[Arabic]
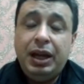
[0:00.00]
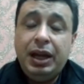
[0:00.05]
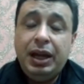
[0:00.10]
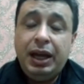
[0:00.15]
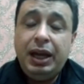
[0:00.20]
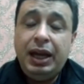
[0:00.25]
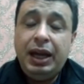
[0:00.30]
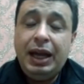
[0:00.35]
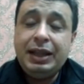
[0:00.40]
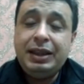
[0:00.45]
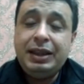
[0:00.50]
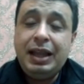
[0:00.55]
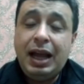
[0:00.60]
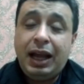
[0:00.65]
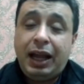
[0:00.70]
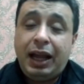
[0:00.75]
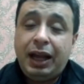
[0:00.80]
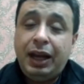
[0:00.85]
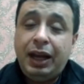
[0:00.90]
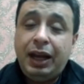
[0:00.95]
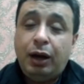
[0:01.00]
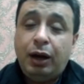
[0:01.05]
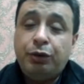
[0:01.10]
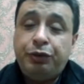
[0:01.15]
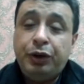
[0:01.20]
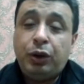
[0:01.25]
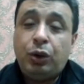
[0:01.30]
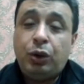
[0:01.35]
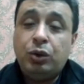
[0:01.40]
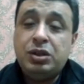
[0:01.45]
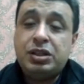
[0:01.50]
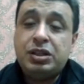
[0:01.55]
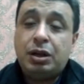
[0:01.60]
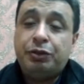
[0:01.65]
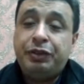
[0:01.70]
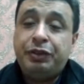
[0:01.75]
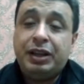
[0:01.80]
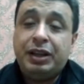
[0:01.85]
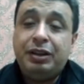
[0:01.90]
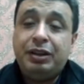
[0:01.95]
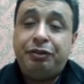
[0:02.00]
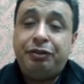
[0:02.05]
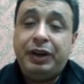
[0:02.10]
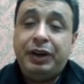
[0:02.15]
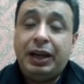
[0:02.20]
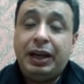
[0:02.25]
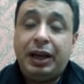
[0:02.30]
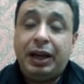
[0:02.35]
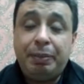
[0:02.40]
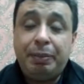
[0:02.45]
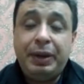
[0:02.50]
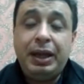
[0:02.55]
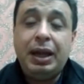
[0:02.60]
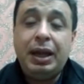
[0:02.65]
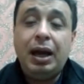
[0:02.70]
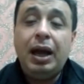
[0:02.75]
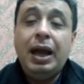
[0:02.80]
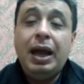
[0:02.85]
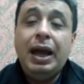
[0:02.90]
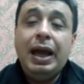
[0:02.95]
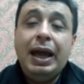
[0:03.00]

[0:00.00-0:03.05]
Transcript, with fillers: الداخل او في القدس او في الضفه الغربيه